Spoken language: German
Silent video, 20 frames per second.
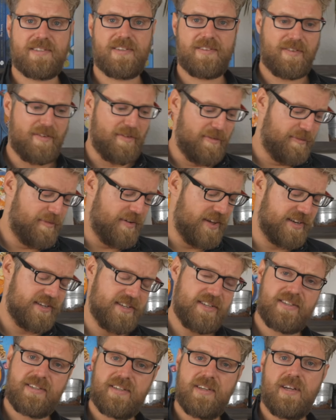sind
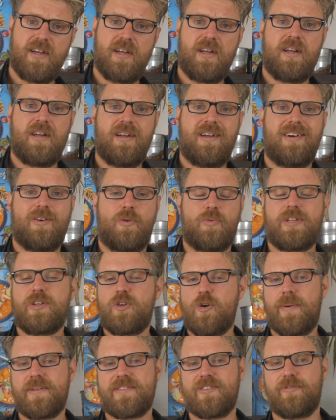fertig. Und die
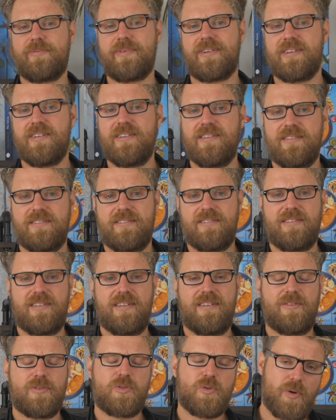kommen jetzt auf den Grill.
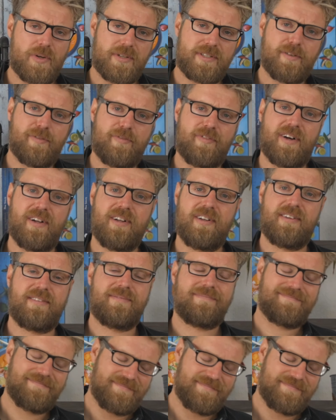Ja? Tut euch einen Gefallen,